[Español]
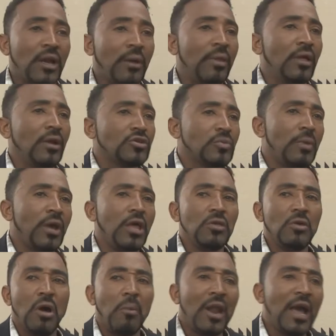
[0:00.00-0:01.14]
través de los
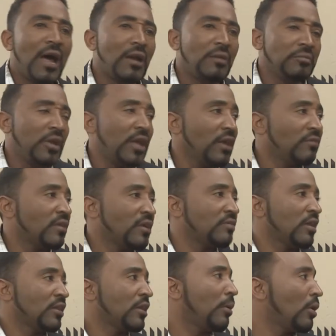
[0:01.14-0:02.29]
medios, hablar, que ese
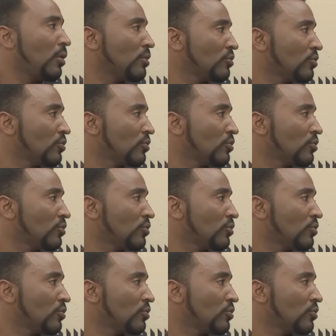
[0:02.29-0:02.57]
es el trabajo de